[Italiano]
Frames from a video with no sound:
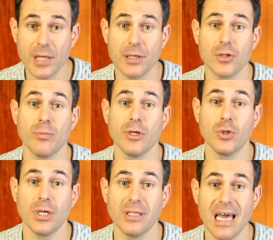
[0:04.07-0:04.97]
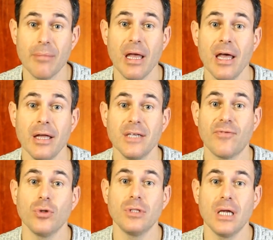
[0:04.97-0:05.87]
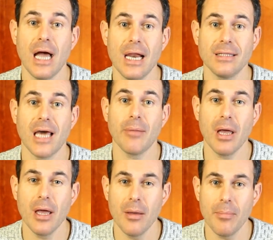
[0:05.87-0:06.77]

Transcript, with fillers: Salsomaggiore Terme di fronte alle terme